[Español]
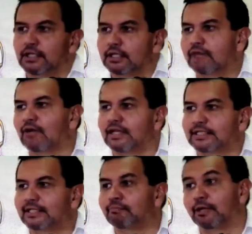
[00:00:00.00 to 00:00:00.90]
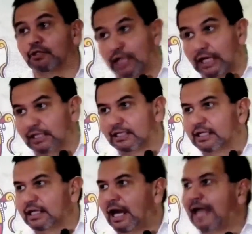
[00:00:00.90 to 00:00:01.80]
¿Qué falta de personal?
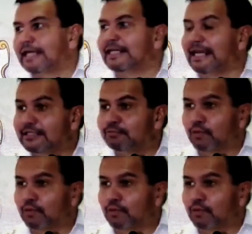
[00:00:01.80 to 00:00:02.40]
Hay quienes,